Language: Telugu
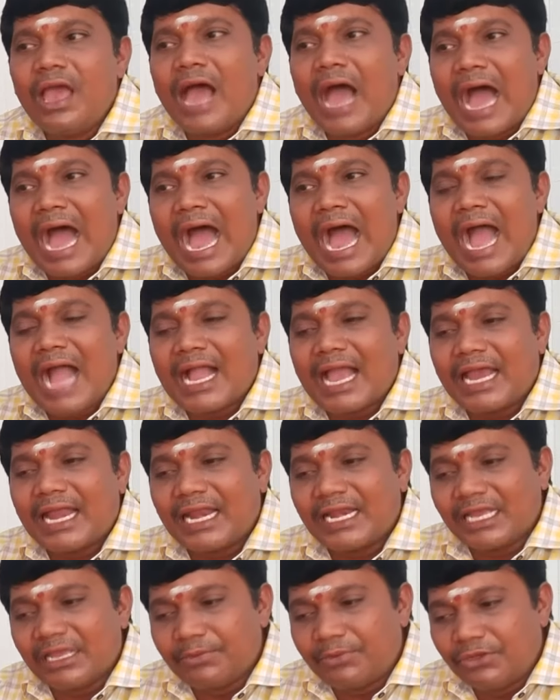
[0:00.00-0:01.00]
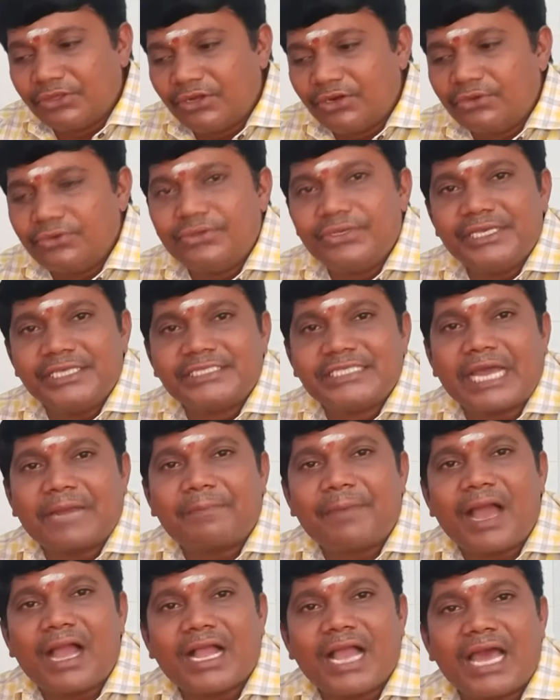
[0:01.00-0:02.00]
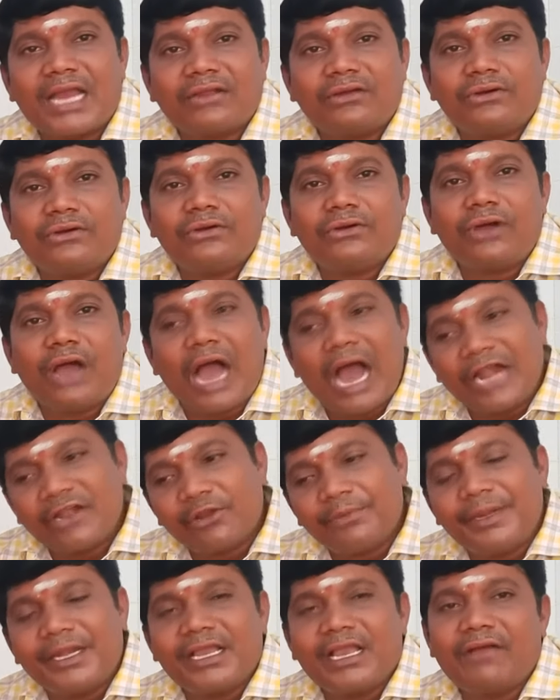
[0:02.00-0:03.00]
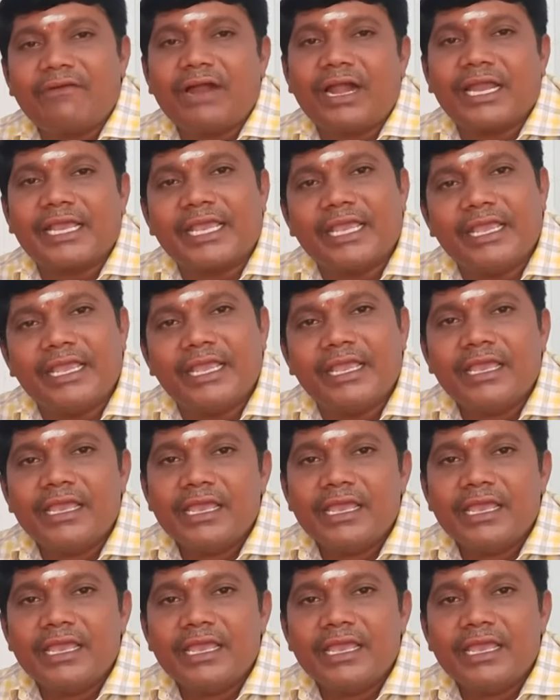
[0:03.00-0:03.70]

ఆ ఆకారానికి బదులు ఈ సర్పాకారం ఆటోమేటిక్గా వాళ్ళకి